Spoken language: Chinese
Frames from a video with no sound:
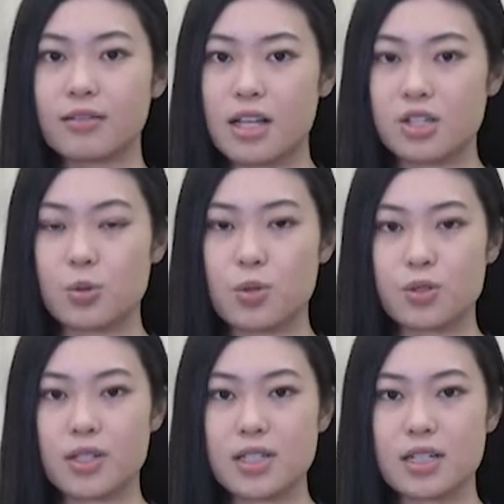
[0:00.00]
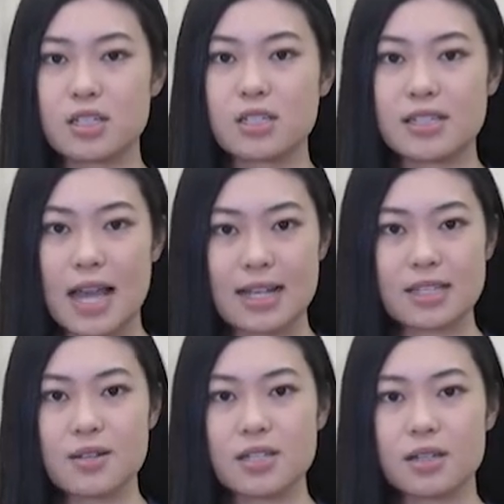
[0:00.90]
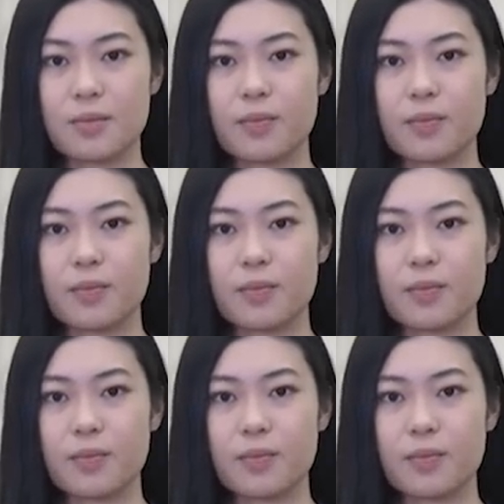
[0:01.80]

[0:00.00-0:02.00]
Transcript: 但是我觉得这个是假消息。